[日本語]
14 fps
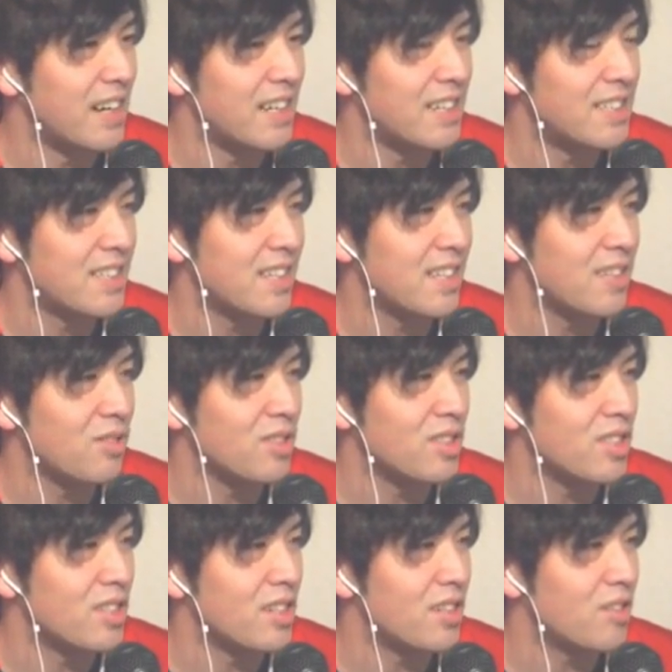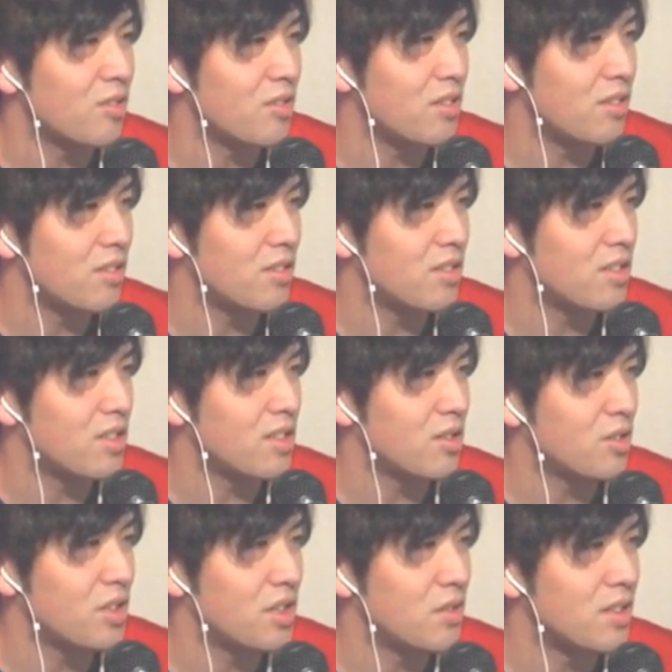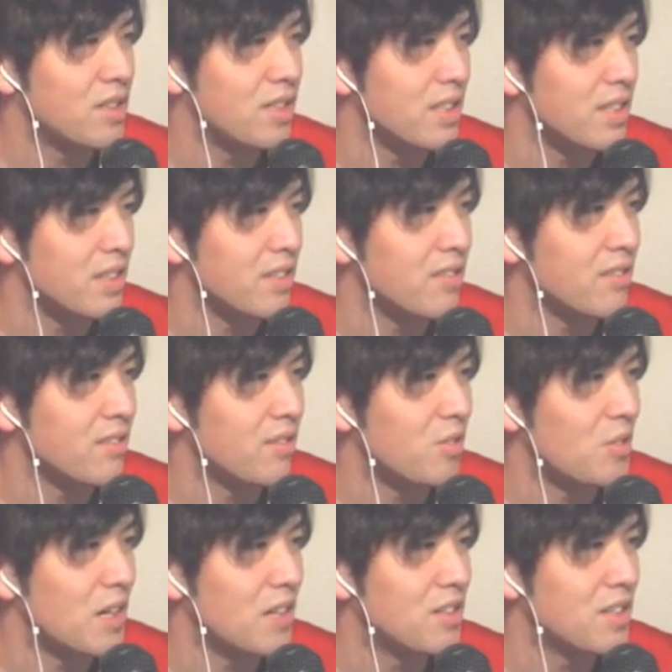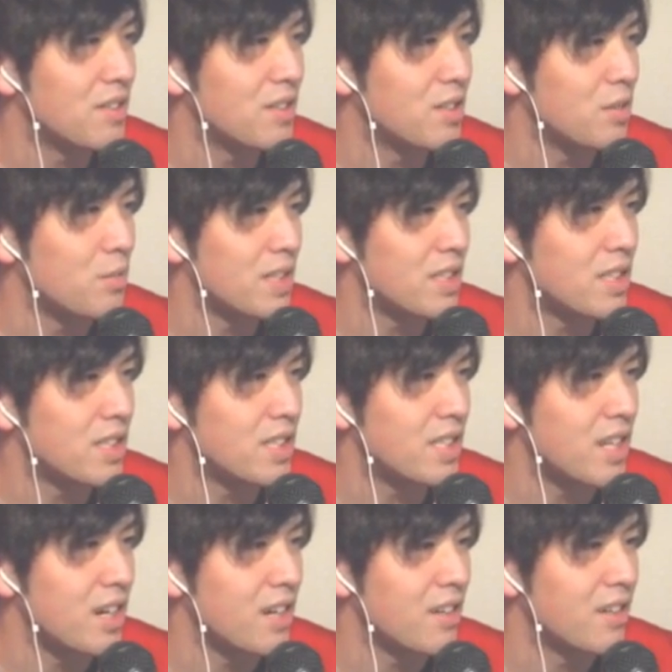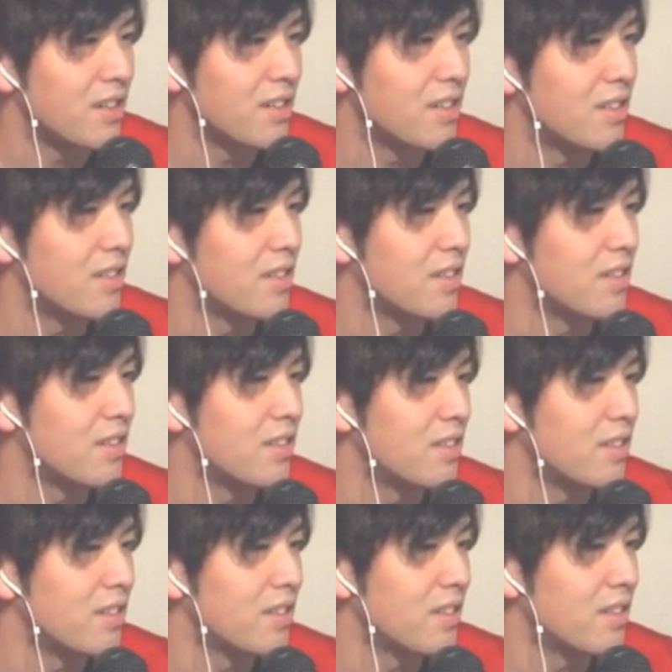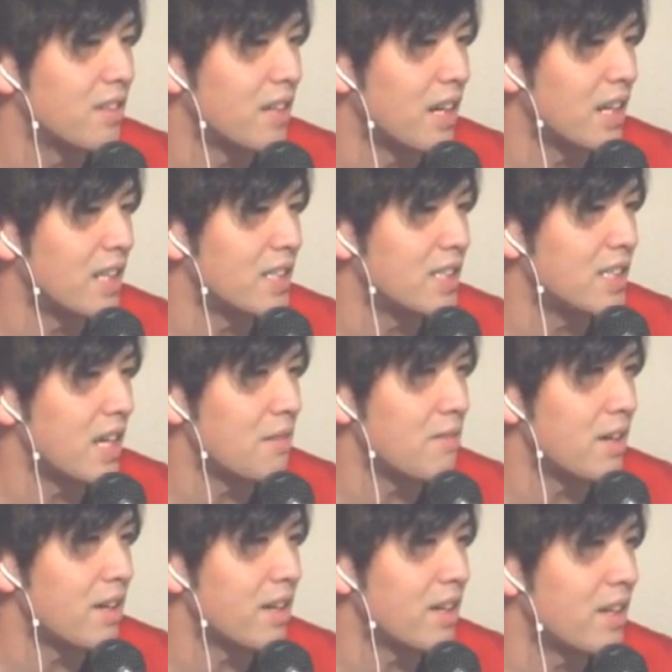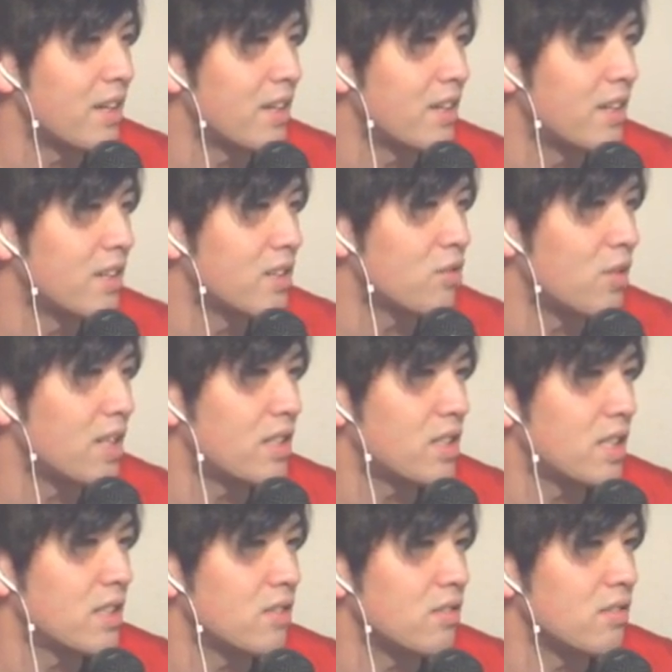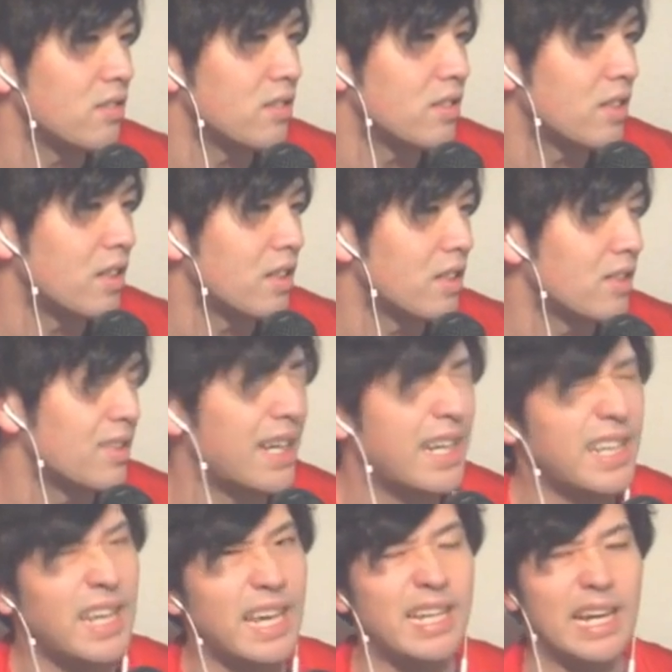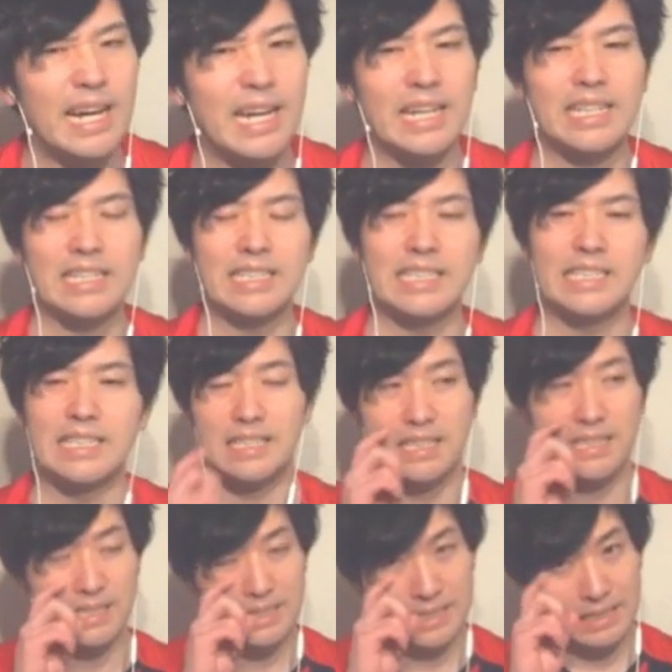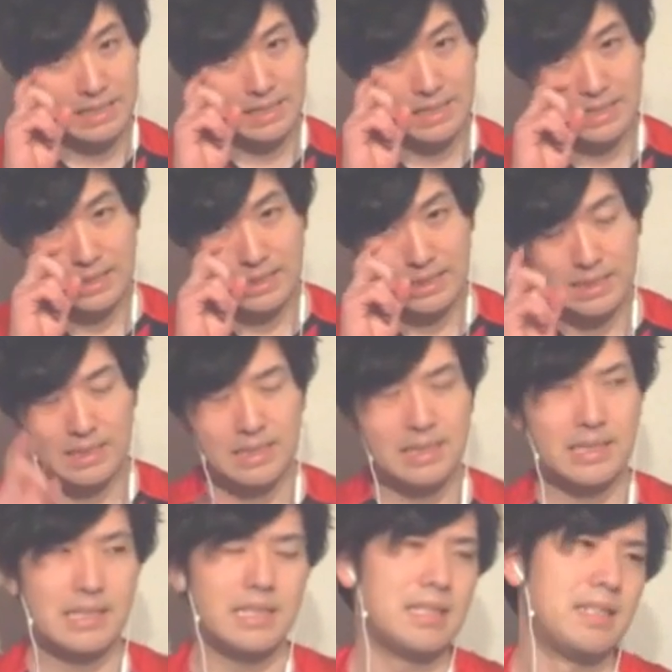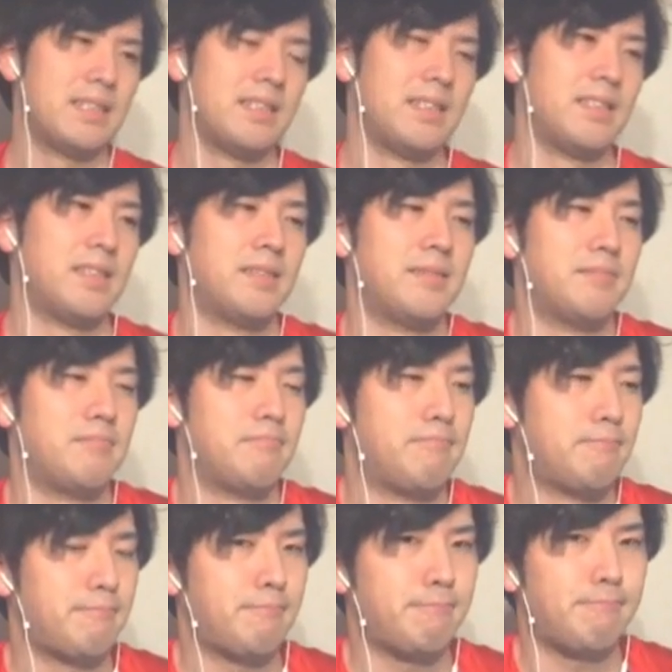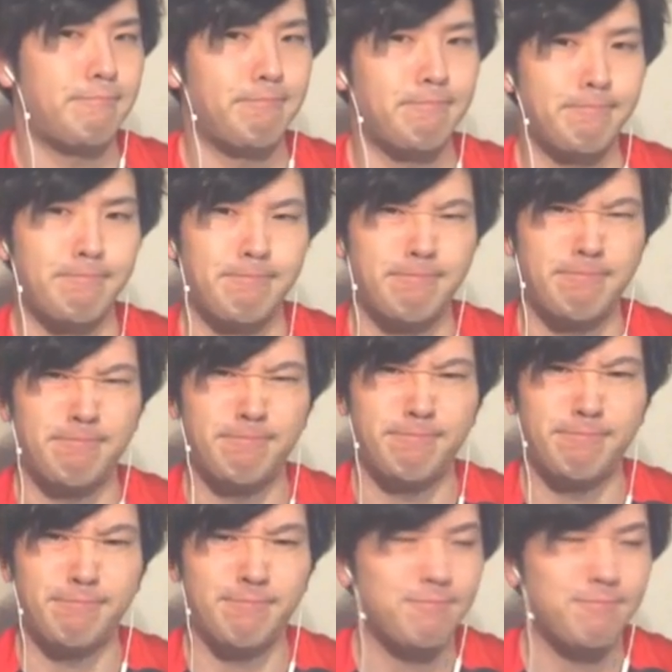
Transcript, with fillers: あいつ結構チート、チートディフェンスなんだけど、他のディフェンスとマジで違う。あいつやばい。ちょ、ワンチャンス。いや、ないか。ここで延長前半終了。両チーム全くの互角。